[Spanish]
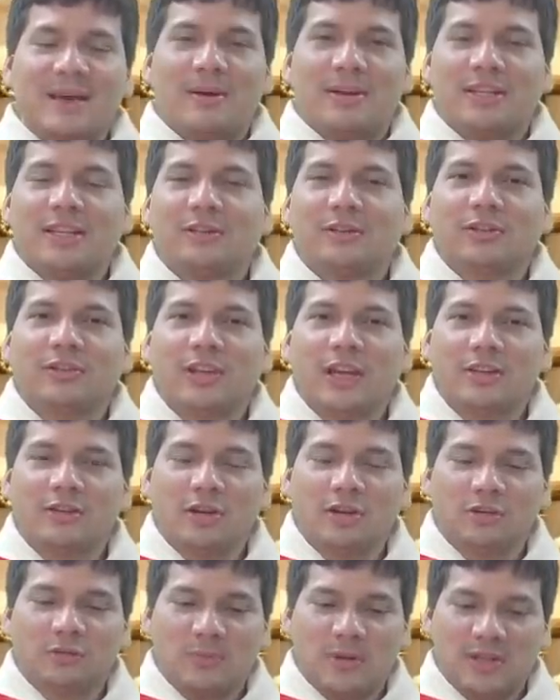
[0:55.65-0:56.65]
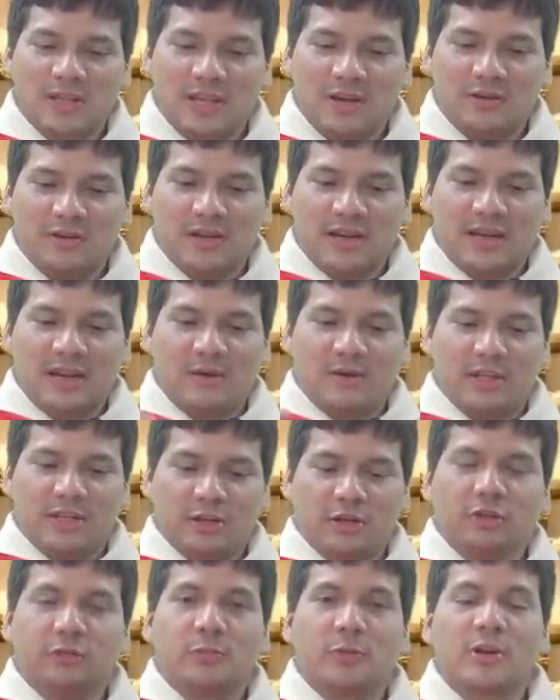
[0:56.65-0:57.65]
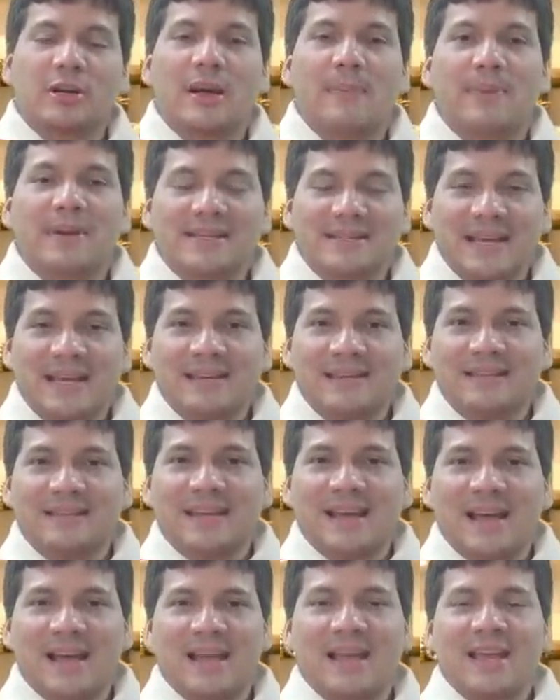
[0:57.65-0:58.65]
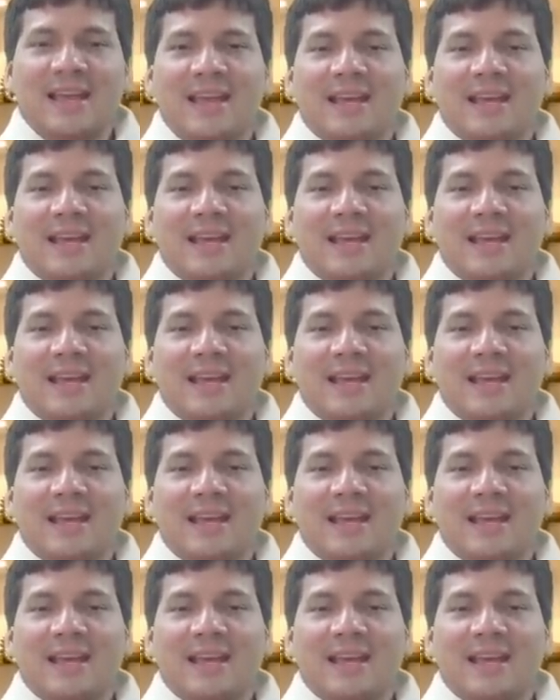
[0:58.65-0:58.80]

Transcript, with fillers: Bendito sea Dios, bendigo y alabo a Dios por la presencia